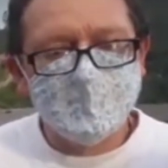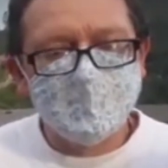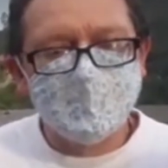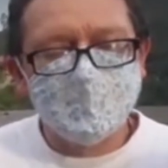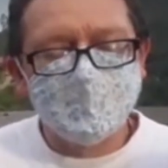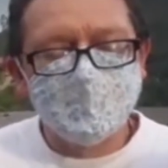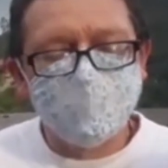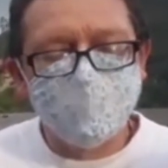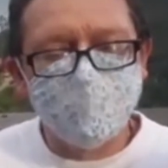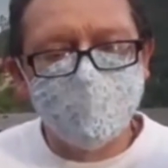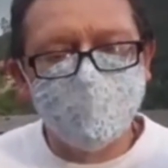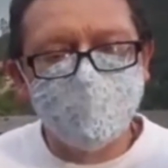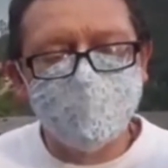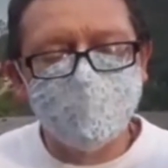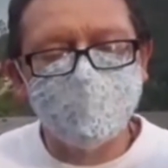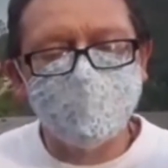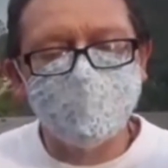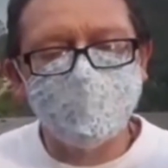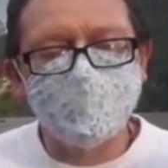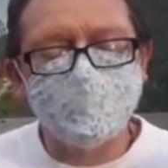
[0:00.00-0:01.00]
de
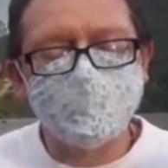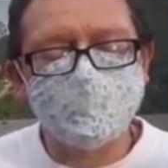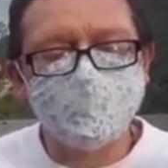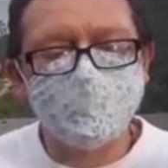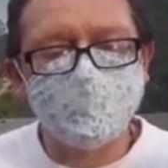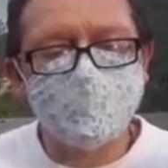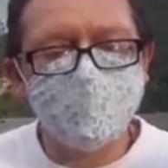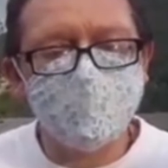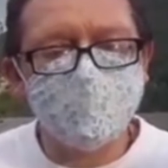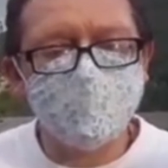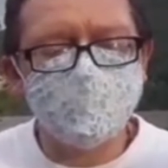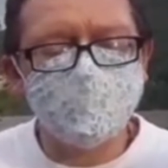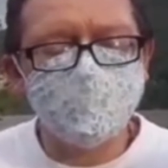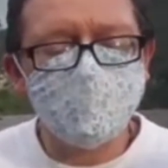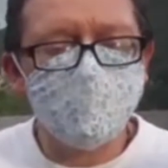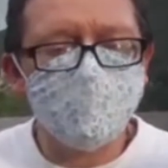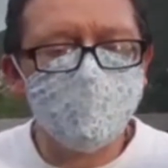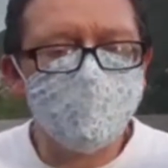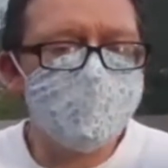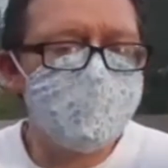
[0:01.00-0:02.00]
decirle a ellos o
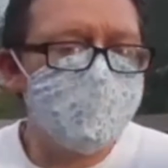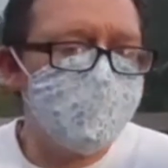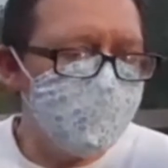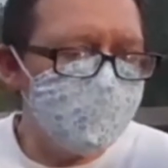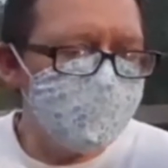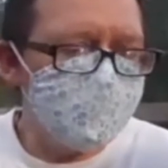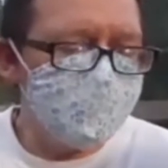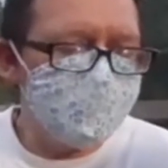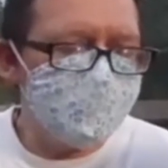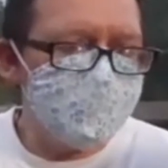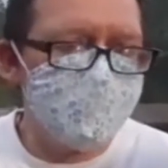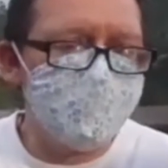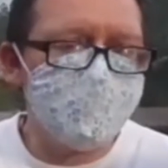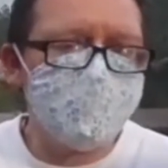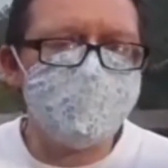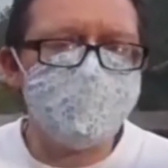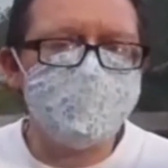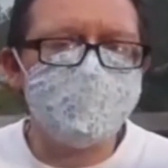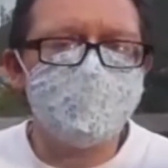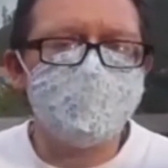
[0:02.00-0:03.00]
nos dejan de entrar
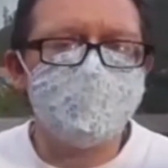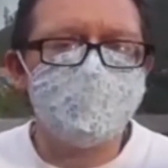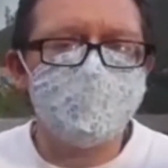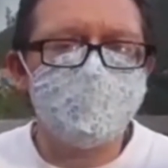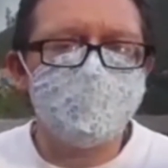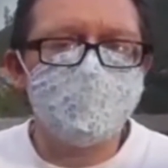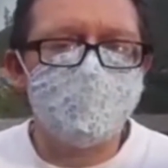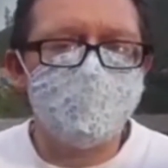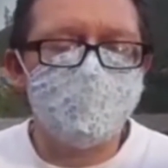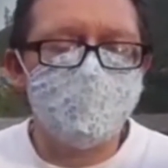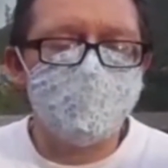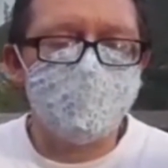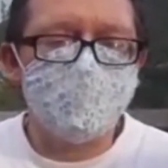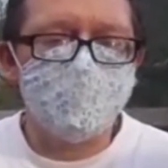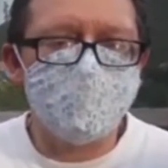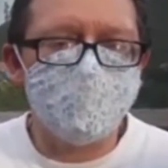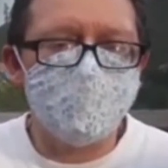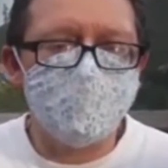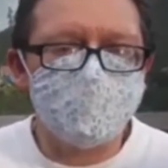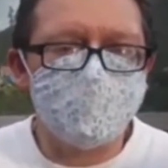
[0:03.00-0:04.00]

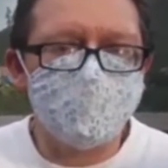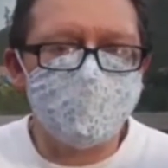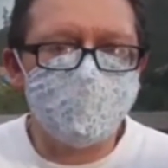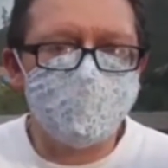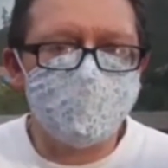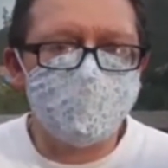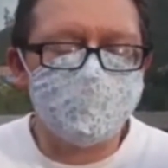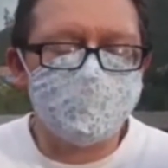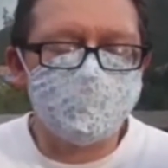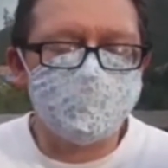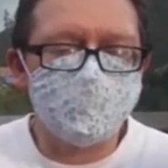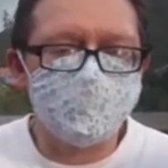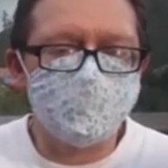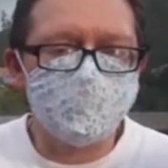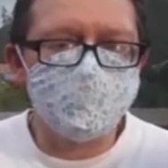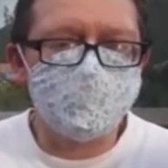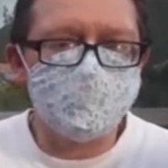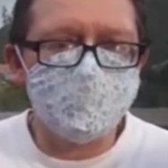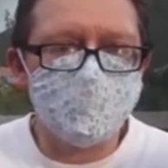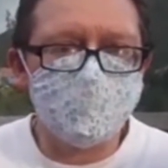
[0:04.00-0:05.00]
a nosotros
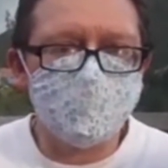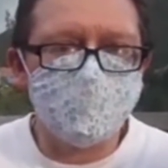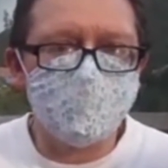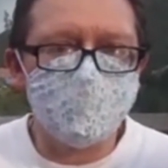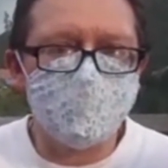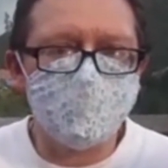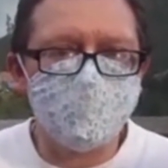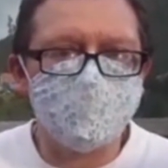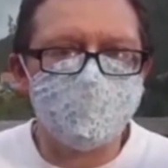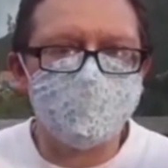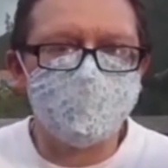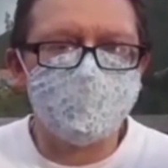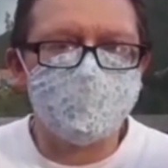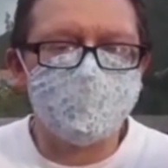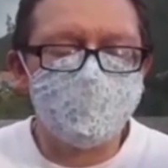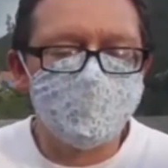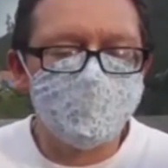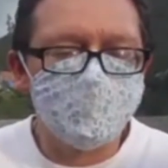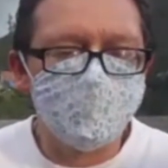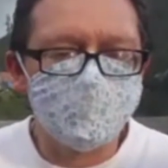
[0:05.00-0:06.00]
a,
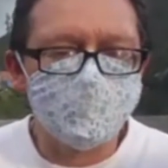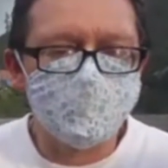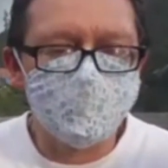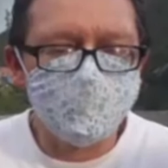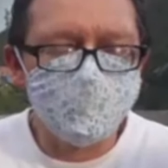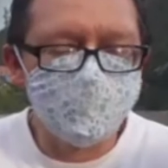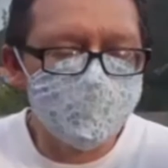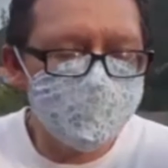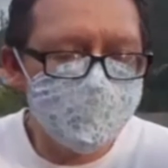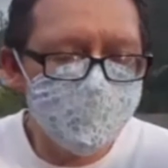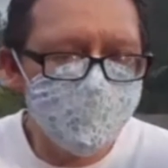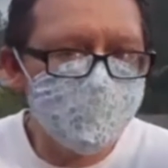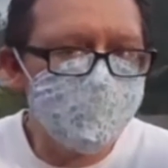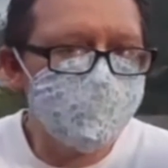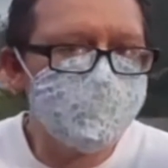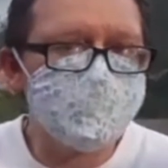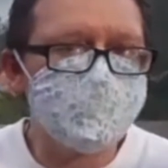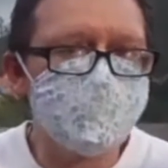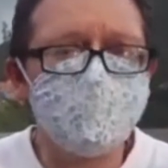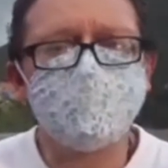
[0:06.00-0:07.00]
pues nosotros a
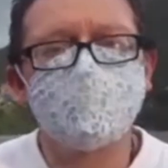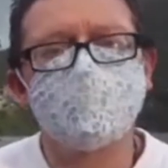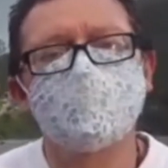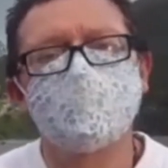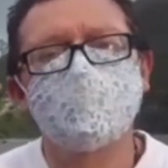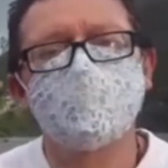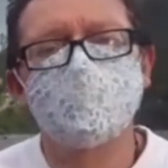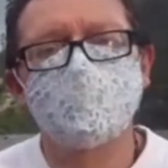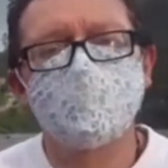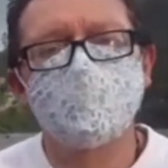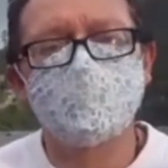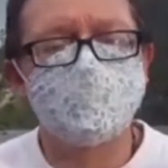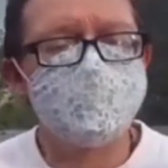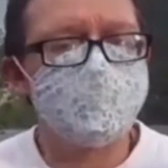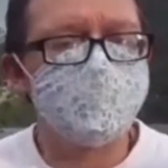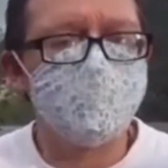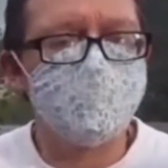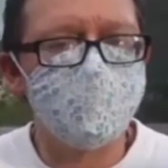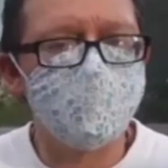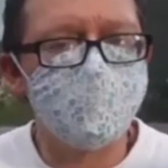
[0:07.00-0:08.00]
manifestar las
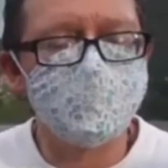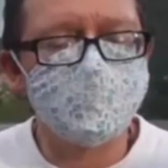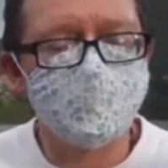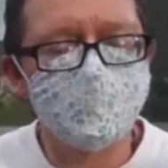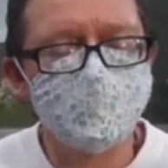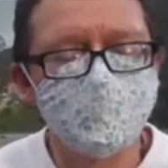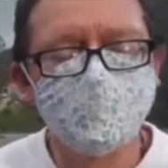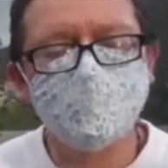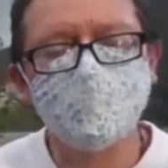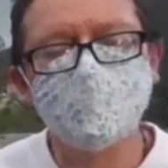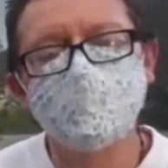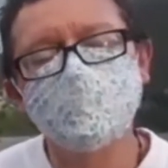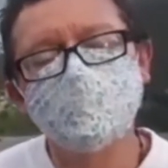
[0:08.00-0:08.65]
incomodidades que tenemos